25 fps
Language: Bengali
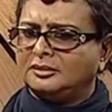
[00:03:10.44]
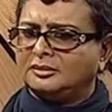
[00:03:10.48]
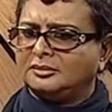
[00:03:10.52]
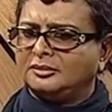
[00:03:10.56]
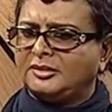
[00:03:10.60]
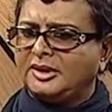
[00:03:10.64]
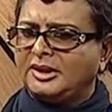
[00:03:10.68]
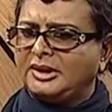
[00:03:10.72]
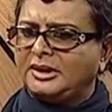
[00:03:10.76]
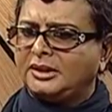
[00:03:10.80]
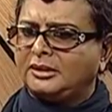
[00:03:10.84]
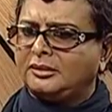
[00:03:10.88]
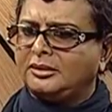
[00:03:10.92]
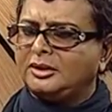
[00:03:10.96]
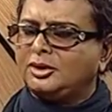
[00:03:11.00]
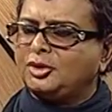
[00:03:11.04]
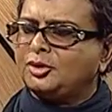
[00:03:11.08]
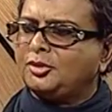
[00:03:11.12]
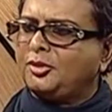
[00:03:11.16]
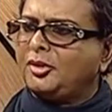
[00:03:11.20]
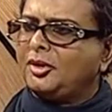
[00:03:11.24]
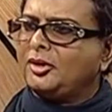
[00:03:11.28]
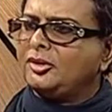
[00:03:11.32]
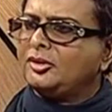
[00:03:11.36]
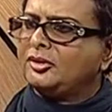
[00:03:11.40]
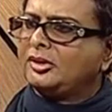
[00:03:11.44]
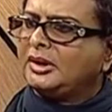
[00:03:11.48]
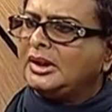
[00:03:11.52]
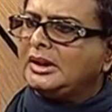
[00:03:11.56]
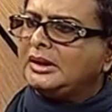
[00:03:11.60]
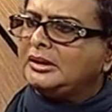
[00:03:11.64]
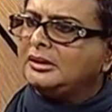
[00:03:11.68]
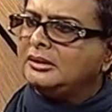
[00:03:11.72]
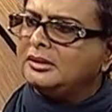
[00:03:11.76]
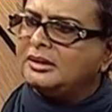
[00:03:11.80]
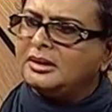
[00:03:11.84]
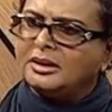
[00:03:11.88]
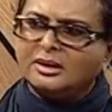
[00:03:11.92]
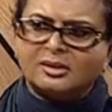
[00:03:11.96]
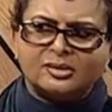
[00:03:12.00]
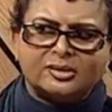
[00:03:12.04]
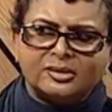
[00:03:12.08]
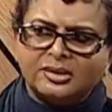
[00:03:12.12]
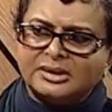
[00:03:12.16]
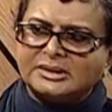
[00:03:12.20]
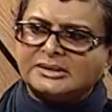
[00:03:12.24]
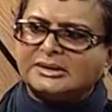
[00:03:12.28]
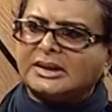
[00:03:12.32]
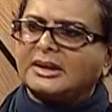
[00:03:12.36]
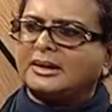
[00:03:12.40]
মানে ঋতুপর্ণ কেন্দ্রিক
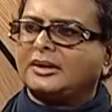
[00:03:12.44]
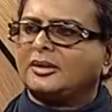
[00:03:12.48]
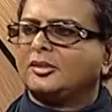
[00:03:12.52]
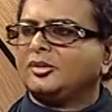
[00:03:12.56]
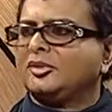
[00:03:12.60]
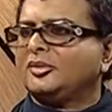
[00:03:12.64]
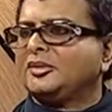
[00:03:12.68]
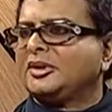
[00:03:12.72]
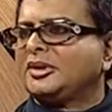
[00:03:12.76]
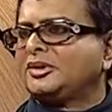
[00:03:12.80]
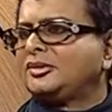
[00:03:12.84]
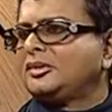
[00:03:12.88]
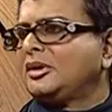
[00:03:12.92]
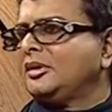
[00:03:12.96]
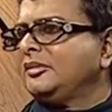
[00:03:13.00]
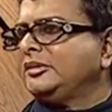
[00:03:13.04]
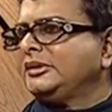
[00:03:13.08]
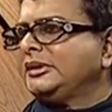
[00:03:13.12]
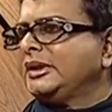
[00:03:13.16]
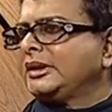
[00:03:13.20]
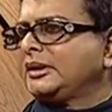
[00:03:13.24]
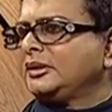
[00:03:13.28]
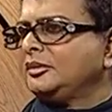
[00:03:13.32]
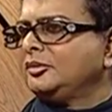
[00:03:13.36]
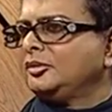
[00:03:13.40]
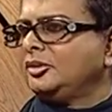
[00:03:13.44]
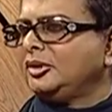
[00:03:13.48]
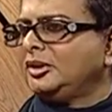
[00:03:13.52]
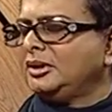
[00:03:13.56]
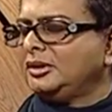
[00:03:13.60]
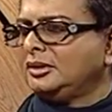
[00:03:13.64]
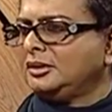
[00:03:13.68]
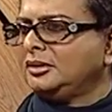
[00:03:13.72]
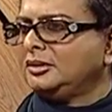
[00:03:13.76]
হয়ে যায় কেবলমাত্র আমি থাকি বলে